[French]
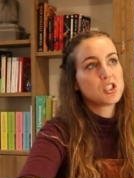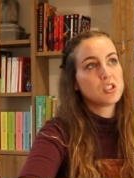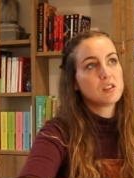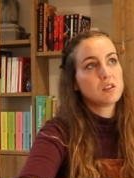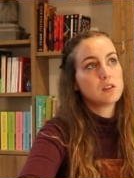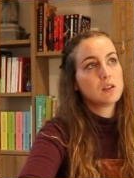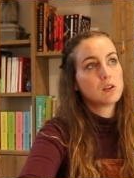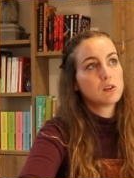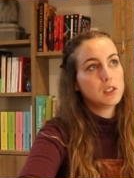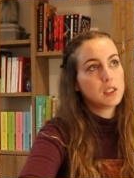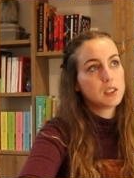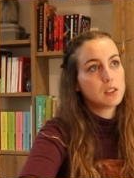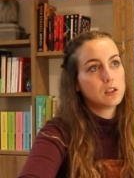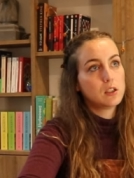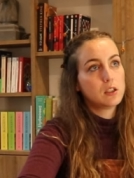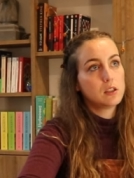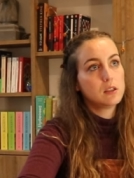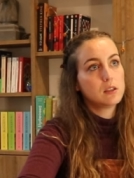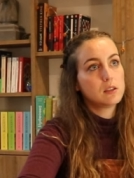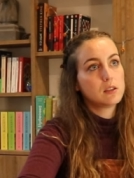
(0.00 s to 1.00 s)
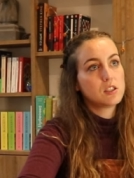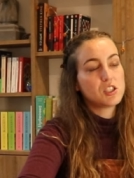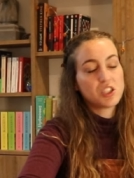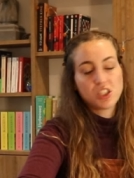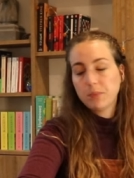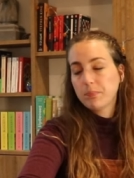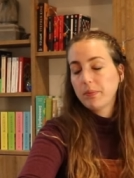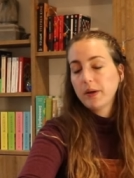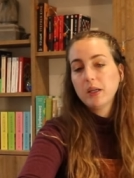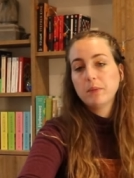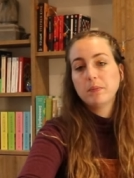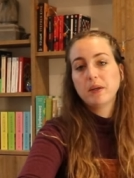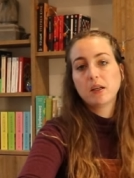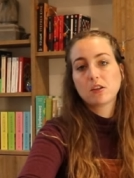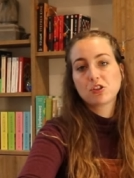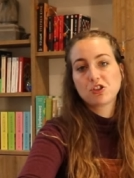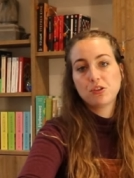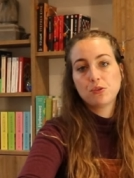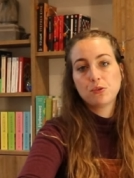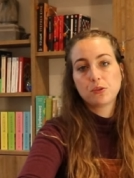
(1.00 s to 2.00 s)
que j'étais dans l'école, j'ai pas aimé
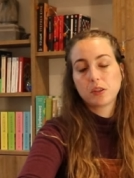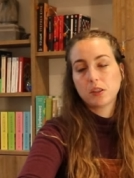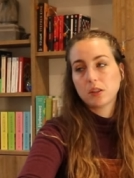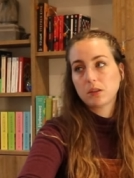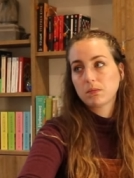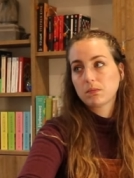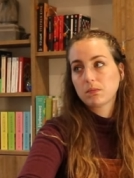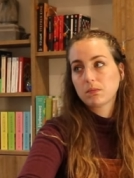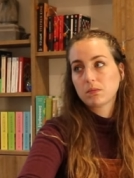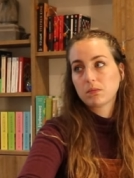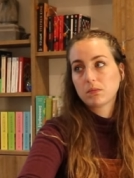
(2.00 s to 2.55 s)
l'ingénierie.